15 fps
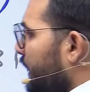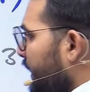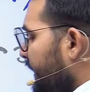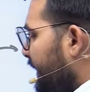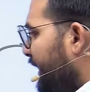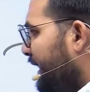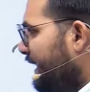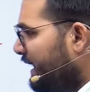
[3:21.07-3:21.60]

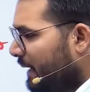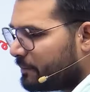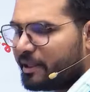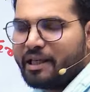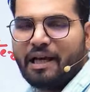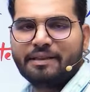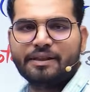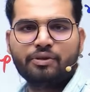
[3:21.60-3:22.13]
डेली आपकी
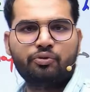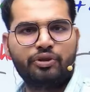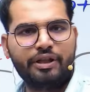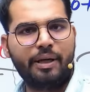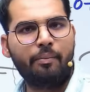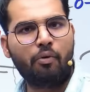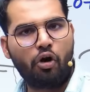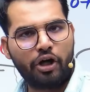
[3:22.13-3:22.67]
क्लासेस होती है
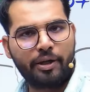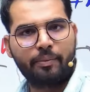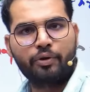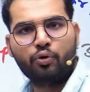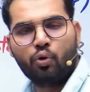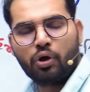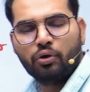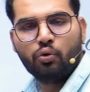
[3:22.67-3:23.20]
मॉर्निंग में
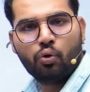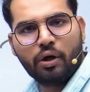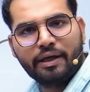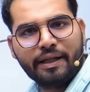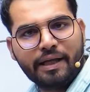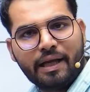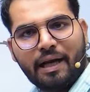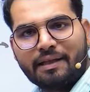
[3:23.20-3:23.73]
दो दो घंटे
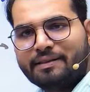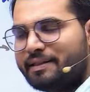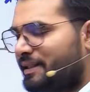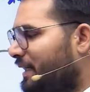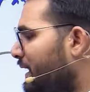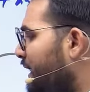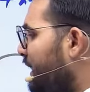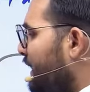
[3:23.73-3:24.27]
की क्लासेस है
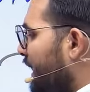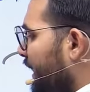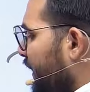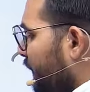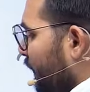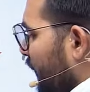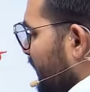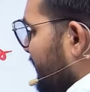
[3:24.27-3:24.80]
यानी
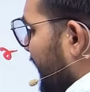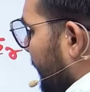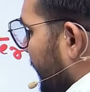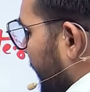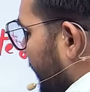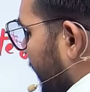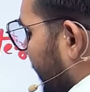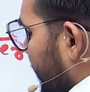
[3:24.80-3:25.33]
फर्स्ट सेगमेंट
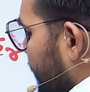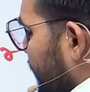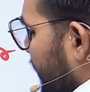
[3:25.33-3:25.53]
आपका केमिस्ट्री